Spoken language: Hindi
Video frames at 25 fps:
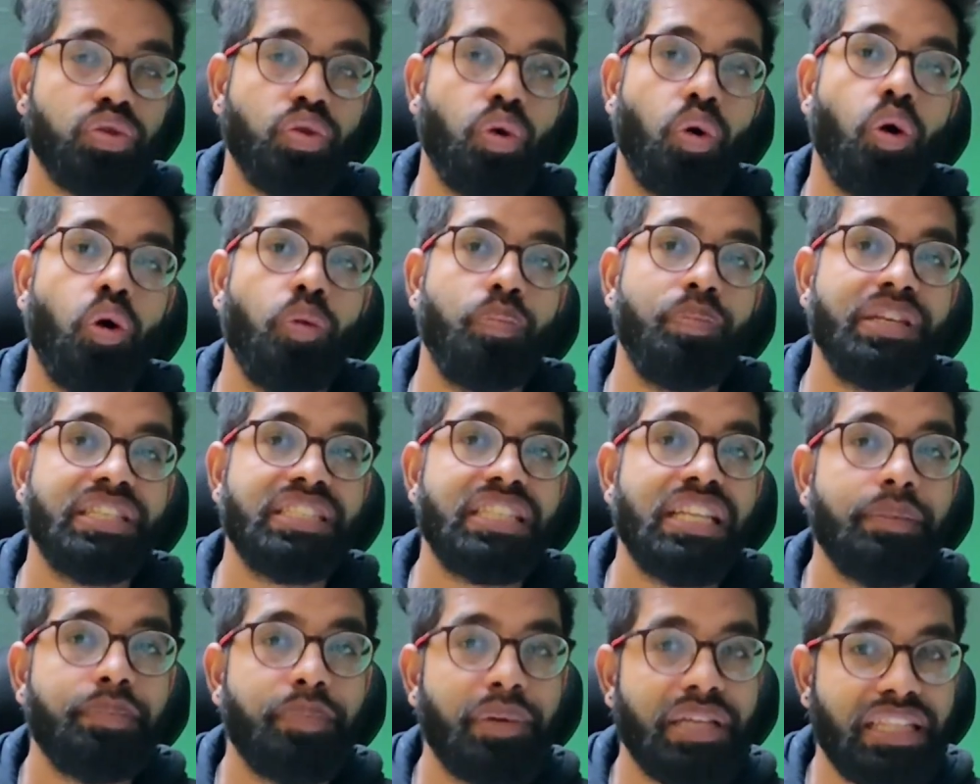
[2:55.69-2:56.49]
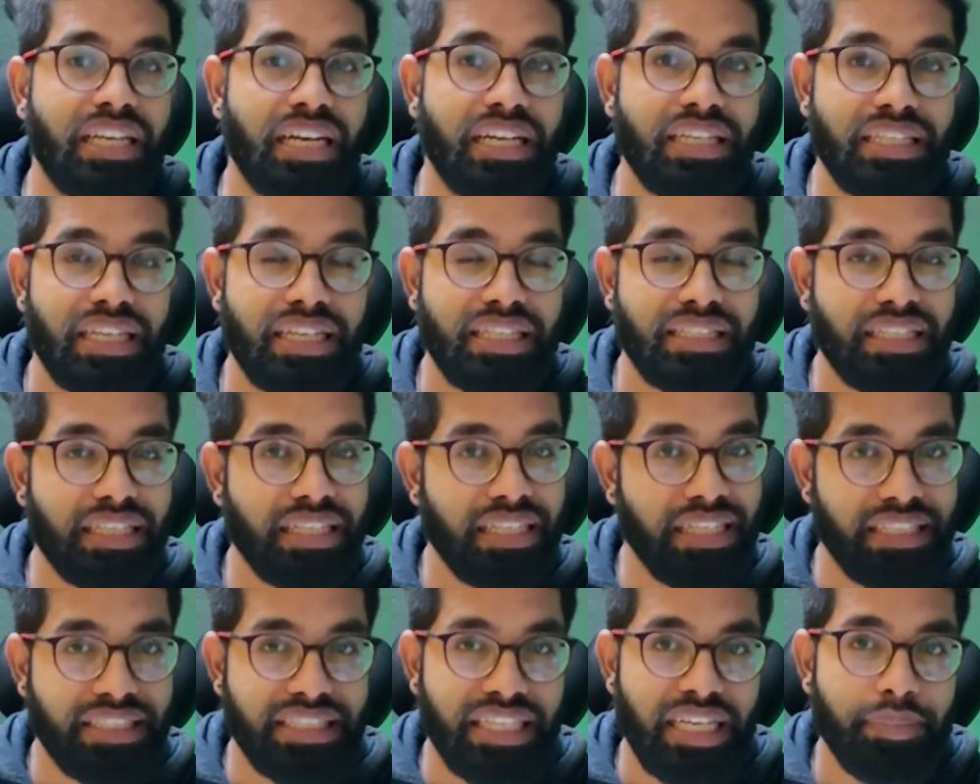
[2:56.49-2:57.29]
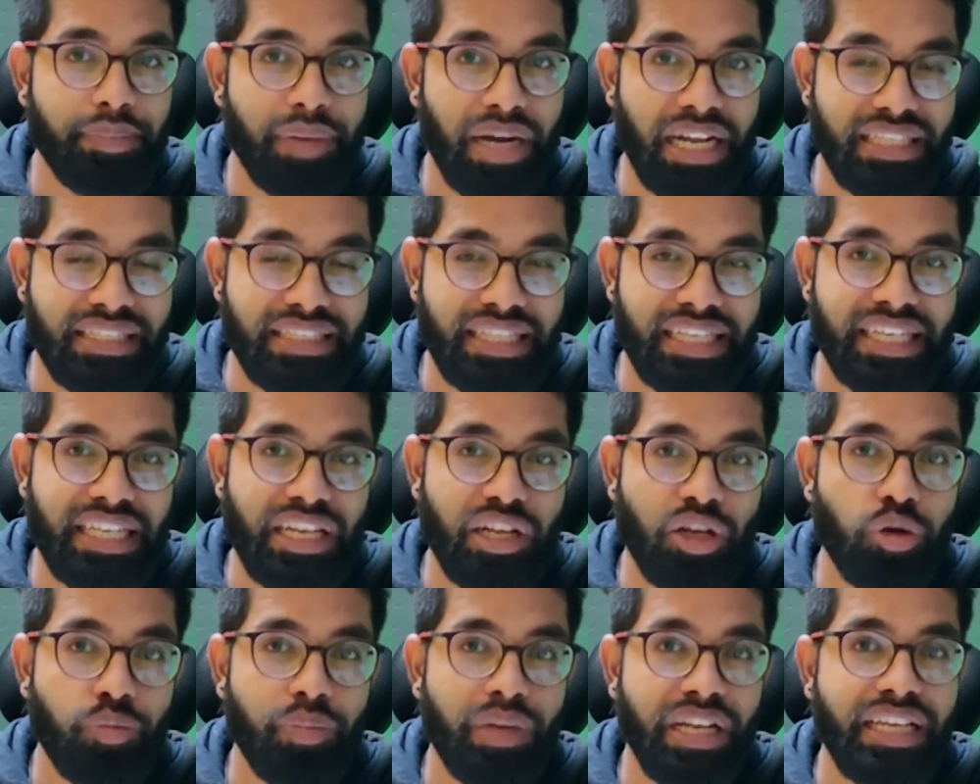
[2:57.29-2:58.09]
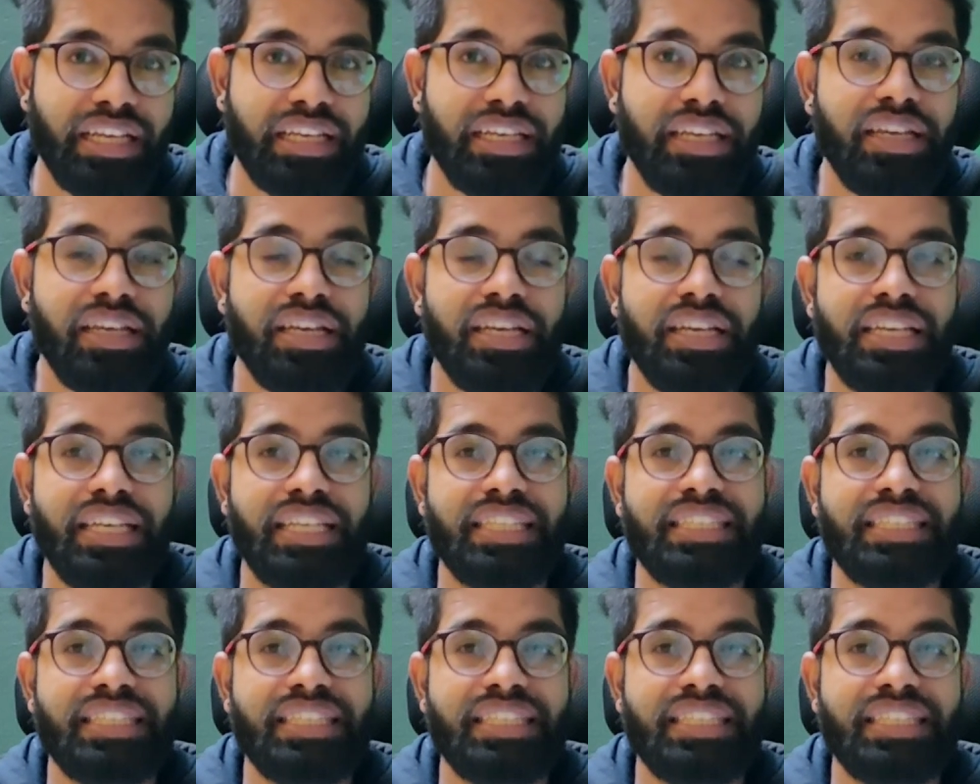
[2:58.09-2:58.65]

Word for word: तो ऑब्वियसली पंद्रह हज़ार से नीचे ही प्राइस देखने को मिलेगी